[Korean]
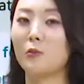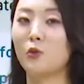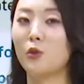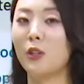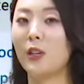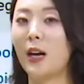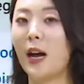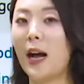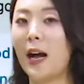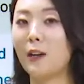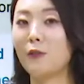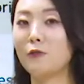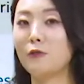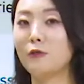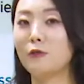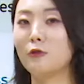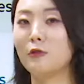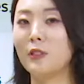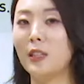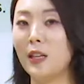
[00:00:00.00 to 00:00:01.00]
우리
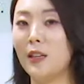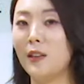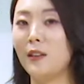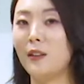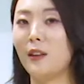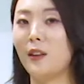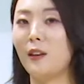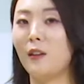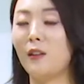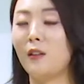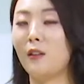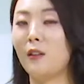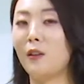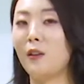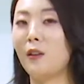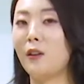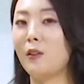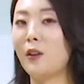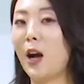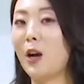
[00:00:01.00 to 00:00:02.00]
가구인데요.
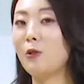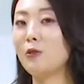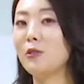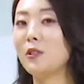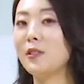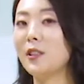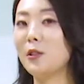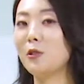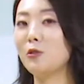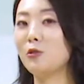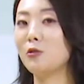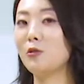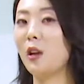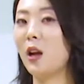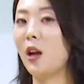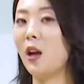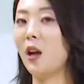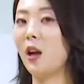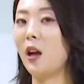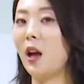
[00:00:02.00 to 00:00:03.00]
가구는 셀
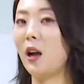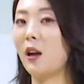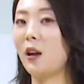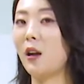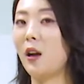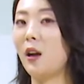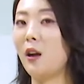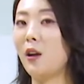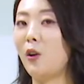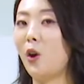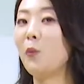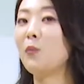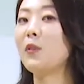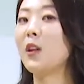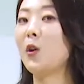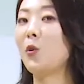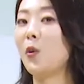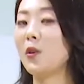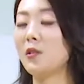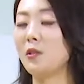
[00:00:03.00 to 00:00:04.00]
수가 아까
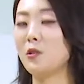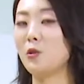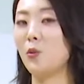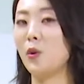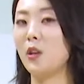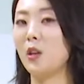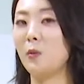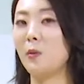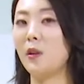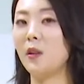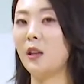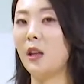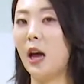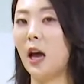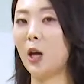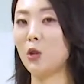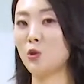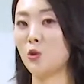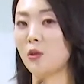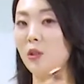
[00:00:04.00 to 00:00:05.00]
없다고 했었죠. 왜냐면은
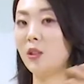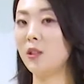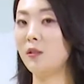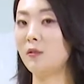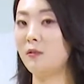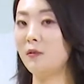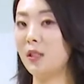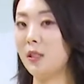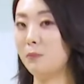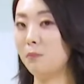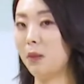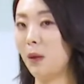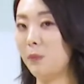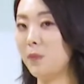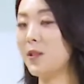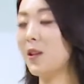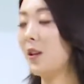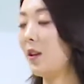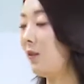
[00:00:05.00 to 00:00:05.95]
아주 큰 집합체이기